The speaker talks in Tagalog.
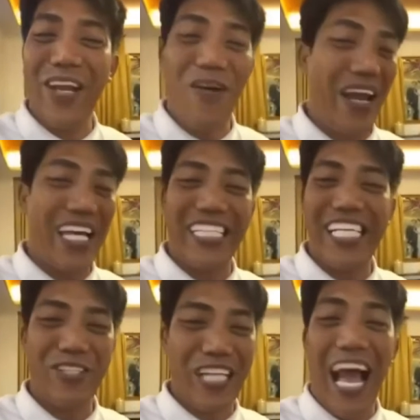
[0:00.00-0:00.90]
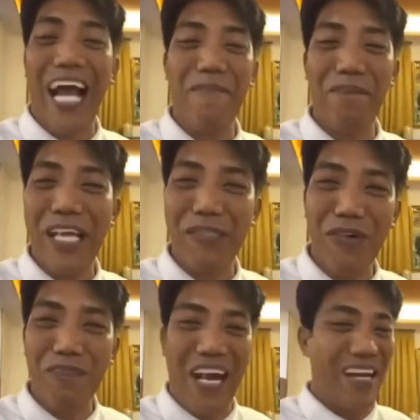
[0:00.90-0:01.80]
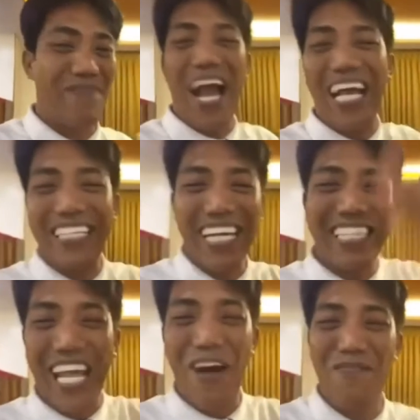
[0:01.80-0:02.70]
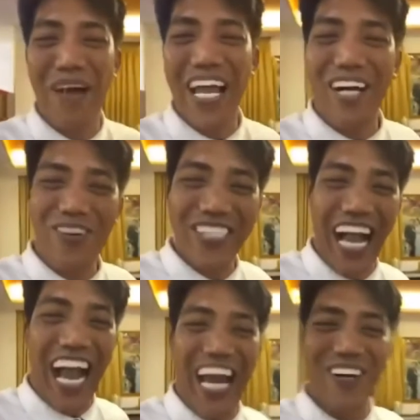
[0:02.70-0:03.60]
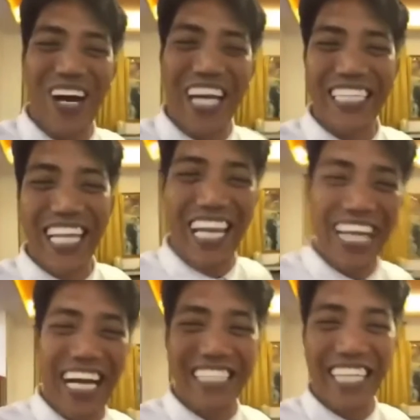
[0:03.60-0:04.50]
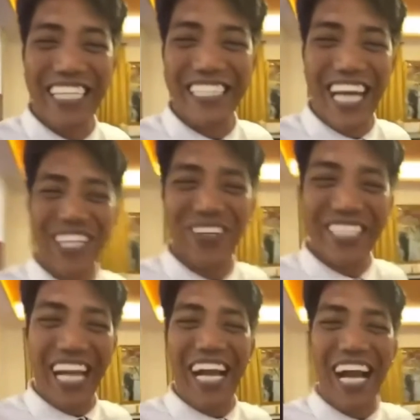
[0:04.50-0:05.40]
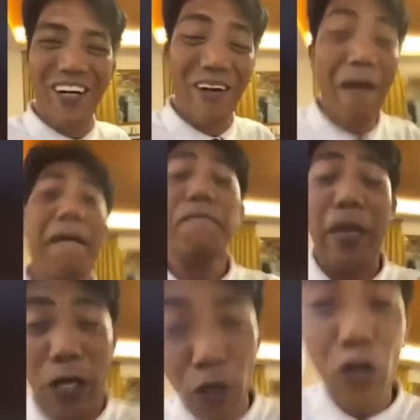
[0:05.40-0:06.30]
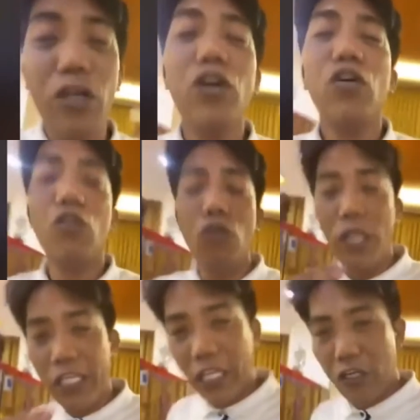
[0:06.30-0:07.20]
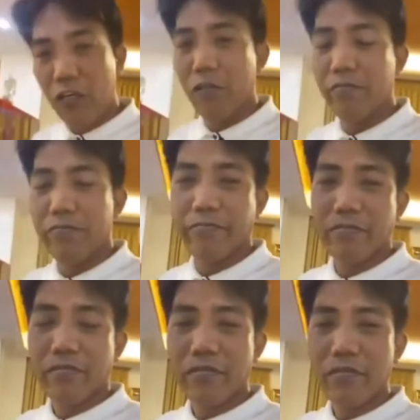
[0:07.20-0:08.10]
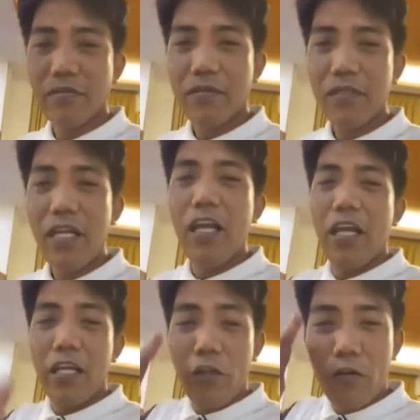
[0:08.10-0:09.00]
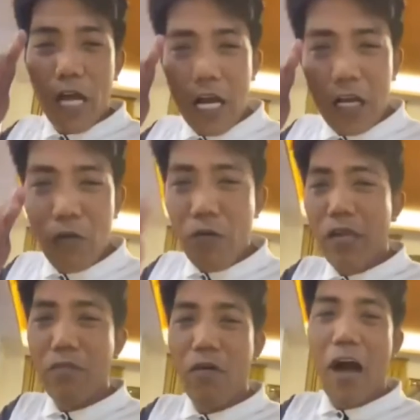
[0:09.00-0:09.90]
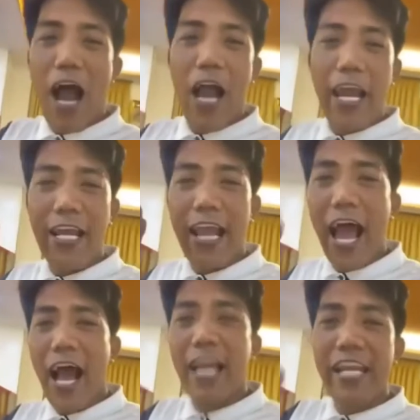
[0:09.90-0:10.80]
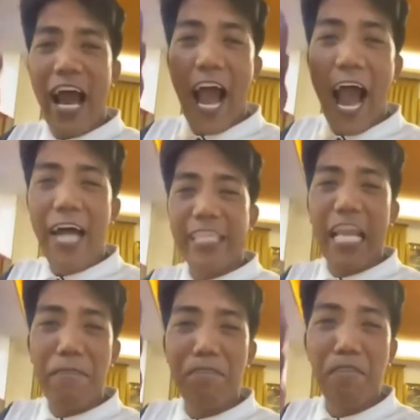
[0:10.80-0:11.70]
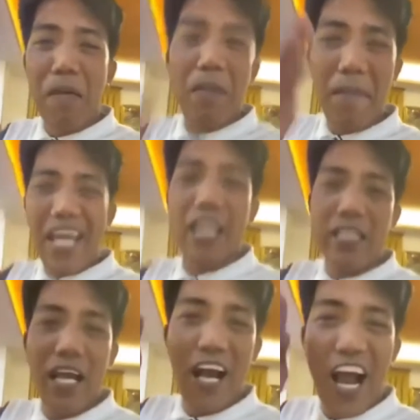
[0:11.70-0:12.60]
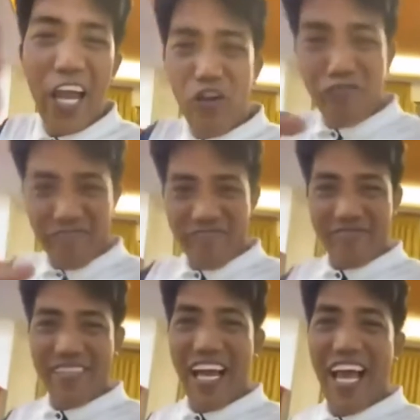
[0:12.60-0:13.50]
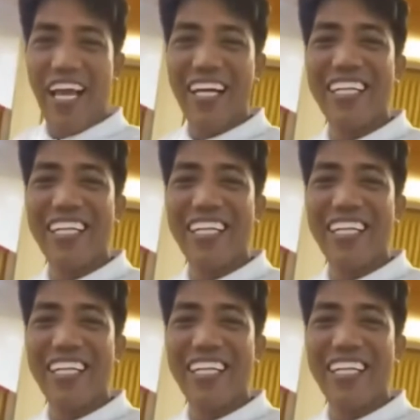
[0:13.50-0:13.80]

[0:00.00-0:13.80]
O kaya dito sa aking Facebook para makita ng taong bayan kung gaano ka katalaga katarantado at kagago. Pero, uulitin ko, yung kagaguhan mo ang kailangan ng ating mamamayan ngayon. Ha?